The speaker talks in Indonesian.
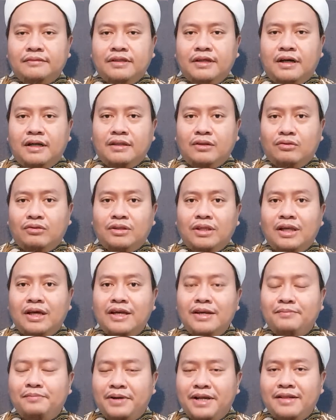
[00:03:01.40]
atau telah
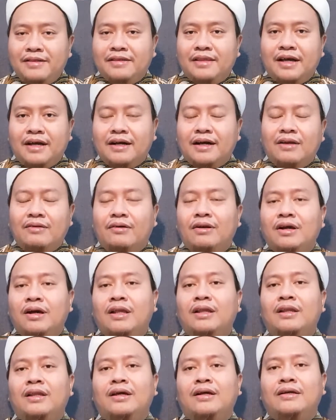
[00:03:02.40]
diperintahkan oleh
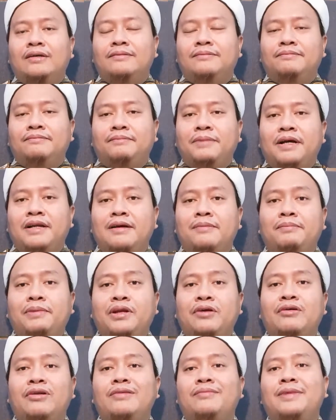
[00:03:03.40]
Allah pada
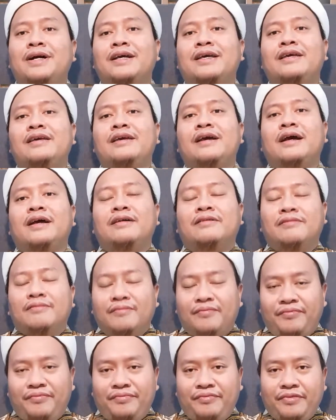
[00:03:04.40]
periode Makkiyah
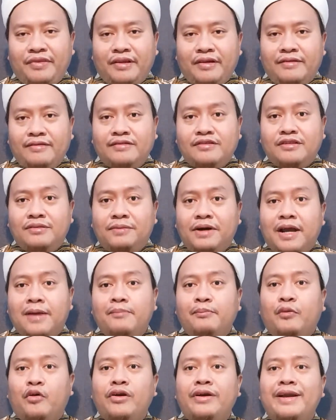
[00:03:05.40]
sebagai
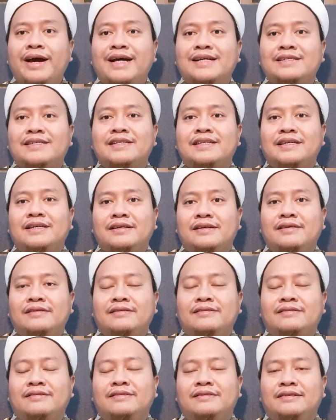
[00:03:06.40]
pondasi
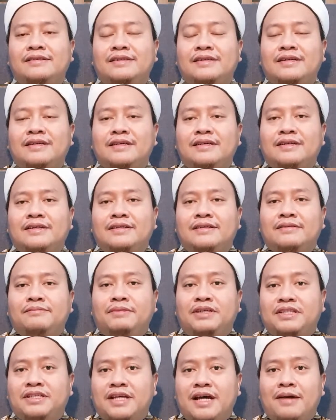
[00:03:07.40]

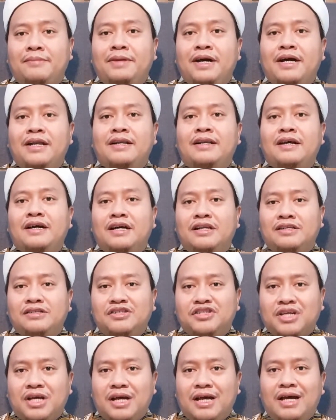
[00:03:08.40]
bersamaan dengan
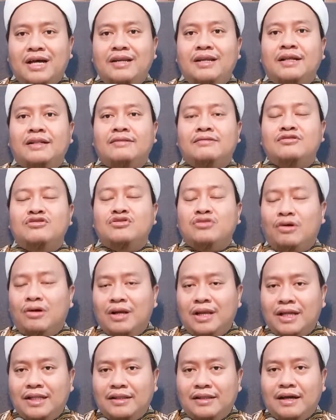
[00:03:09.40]
syahadat
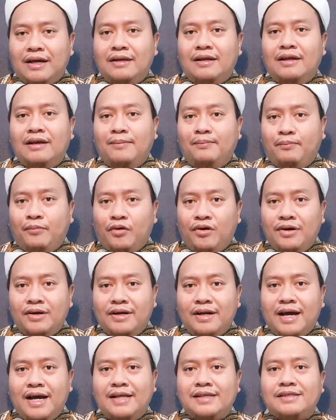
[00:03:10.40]
solat adalah
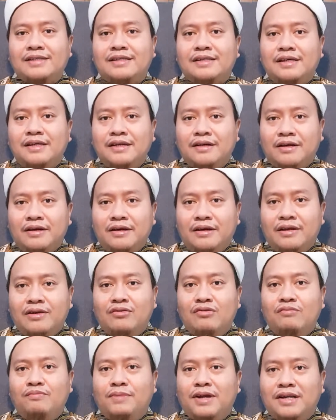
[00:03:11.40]
pondasi
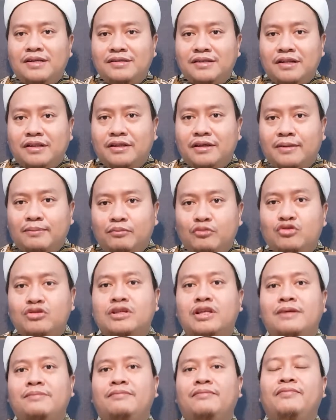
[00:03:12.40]
kehidupan setiap
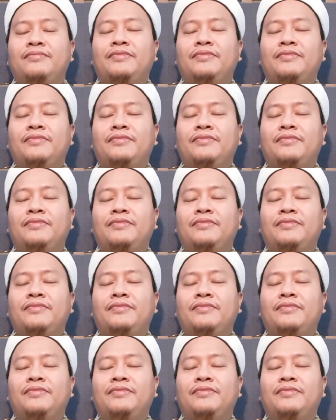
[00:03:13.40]
muslim